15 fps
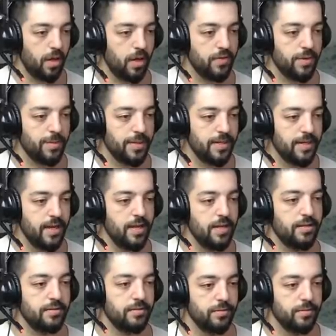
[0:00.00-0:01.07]
AVM
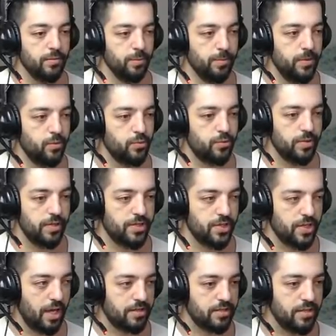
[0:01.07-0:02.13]
ile bir üstüne
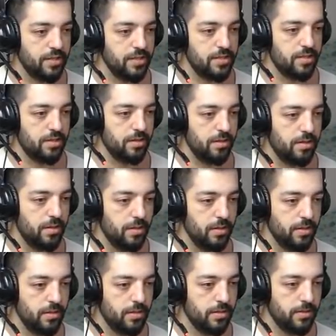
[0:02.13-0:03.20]
çıkarsınız.
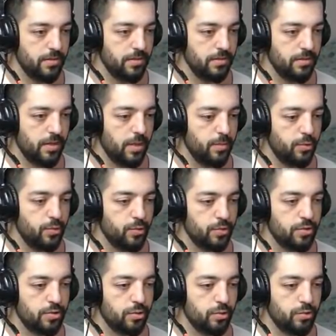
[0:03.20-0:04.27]

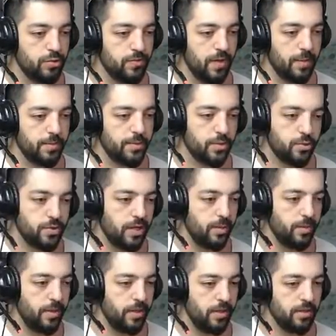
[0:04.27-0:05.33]
M249'u vermiş güzel
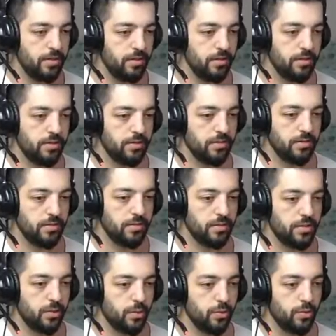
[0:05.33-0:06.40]
ama
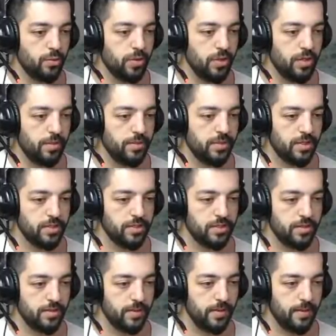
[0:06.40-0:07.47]
işte onu
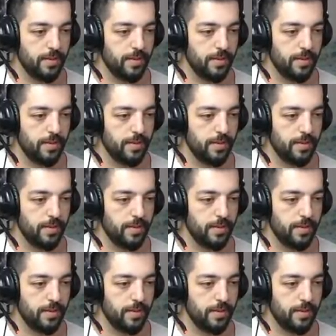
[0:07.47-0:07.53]
kullanamayacağız.